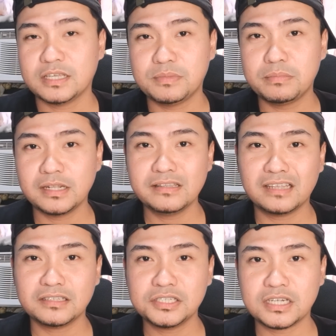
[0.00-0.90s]
Ibibuild
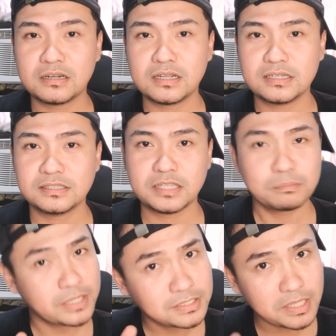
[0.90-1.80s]
natin siya step
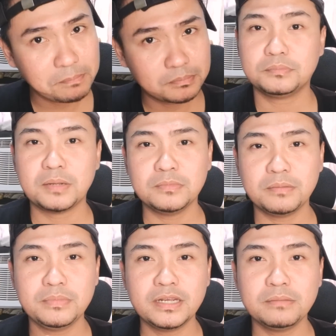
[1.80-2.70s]
by step from the
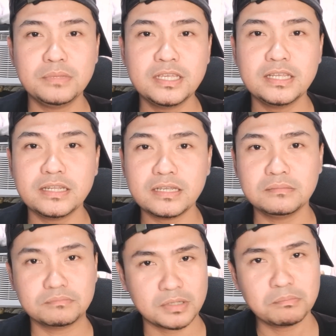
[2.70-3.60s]
very
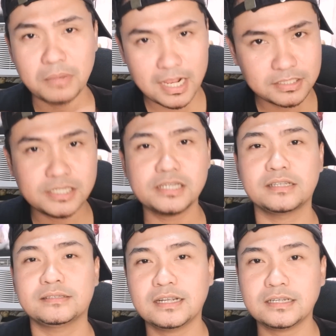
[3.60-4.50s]
beginning, from flashing,
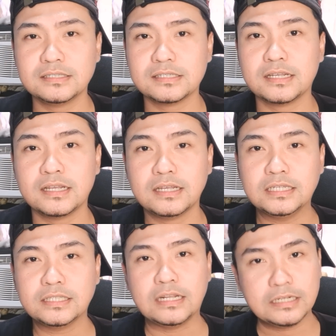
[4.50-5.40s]
hanggang
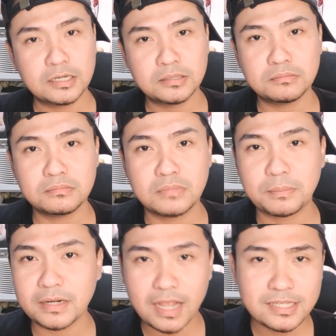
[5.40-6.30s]
sa talagang
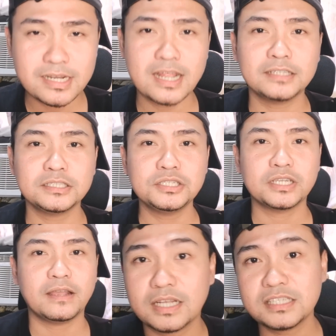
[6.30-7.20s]
mapagana natin
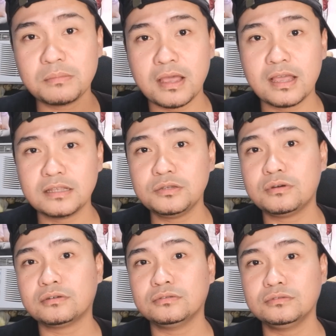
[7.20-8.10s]
siya. At samahan
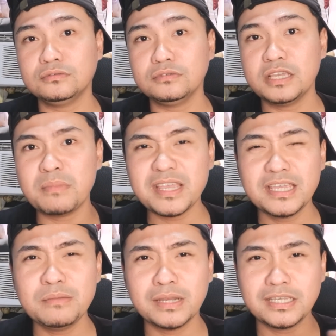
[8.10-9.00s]
niyo akong
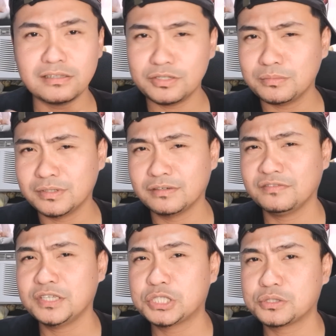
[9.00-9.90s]
himay-himayin yung mga
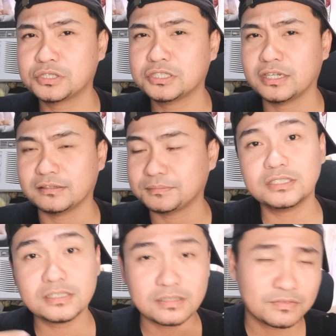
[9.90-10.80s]
features niya.
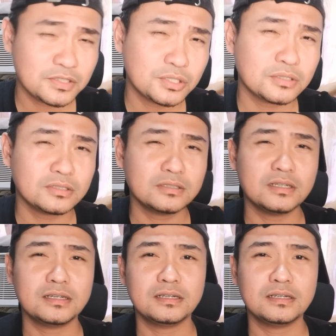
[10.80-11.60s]
Isa sa features na,